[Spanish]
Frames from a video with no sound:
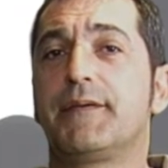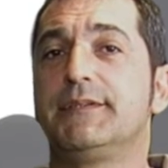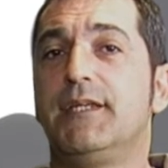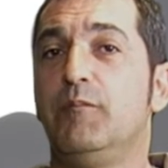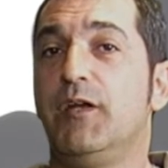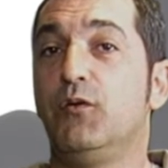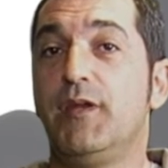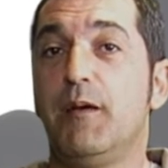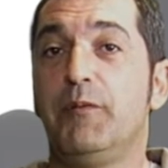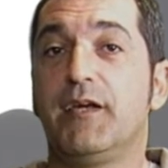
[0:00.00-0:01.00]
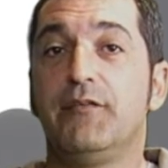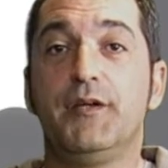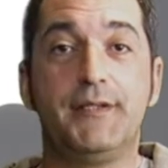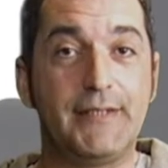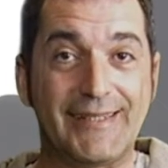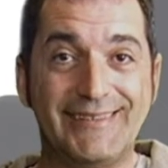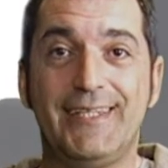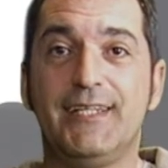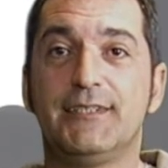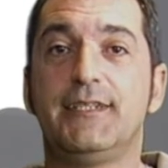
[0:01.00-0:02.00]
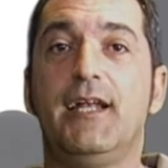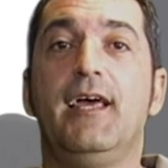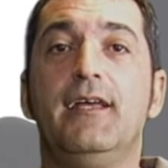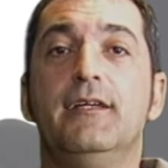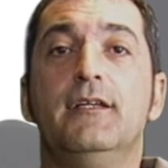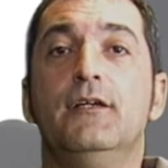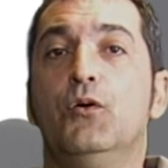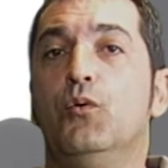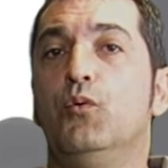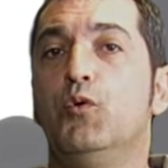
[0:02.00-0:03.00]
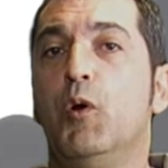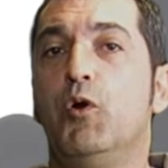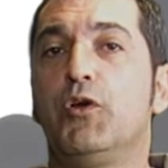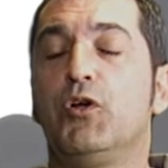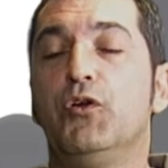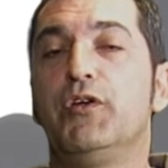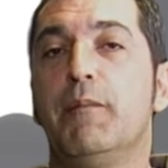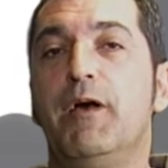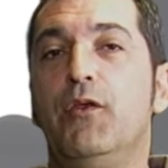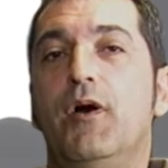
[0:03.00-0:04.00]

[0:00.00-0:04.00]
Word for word: desde el menú de aplicaciones ya que se instala un nuevo icono llamado